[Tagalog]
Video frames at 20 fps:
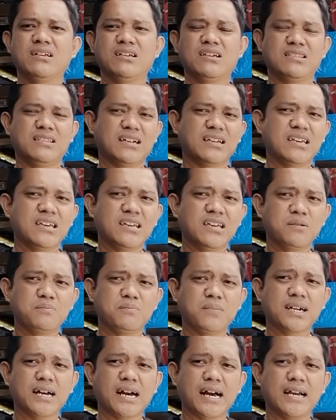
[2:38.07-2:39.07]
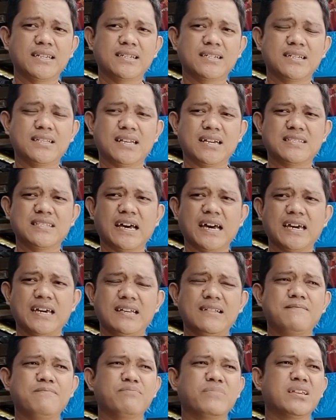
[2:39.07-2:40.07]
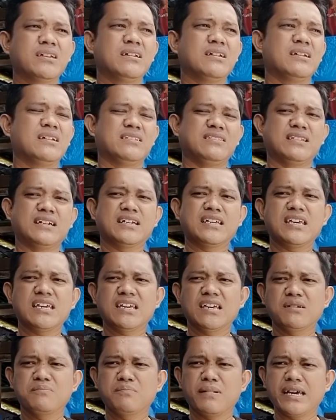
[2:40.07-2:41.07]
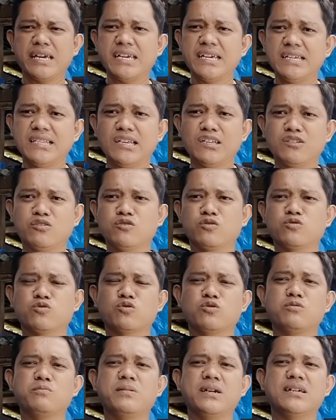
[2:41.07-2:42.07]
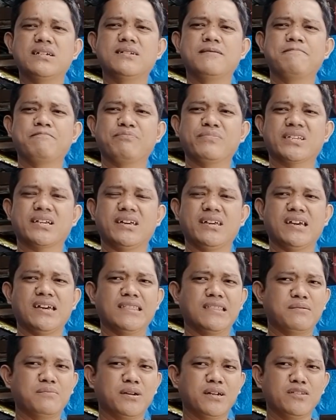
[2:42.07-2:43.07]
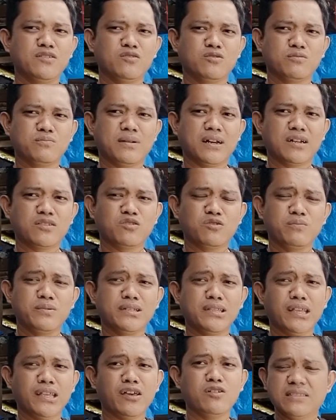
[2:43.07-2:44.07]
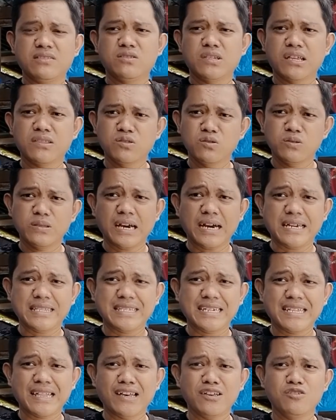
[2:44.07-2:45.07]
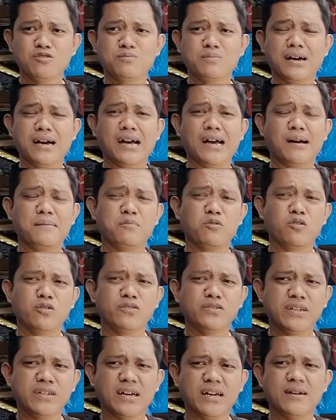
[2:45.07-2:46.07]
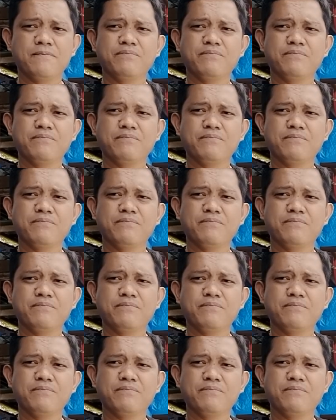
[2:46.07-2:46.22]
nagiging magaan sila dahil nagiging mainit yung tubig. Kaya naman yung mga dumi na yun, nandun nakatira yung mga ammonia.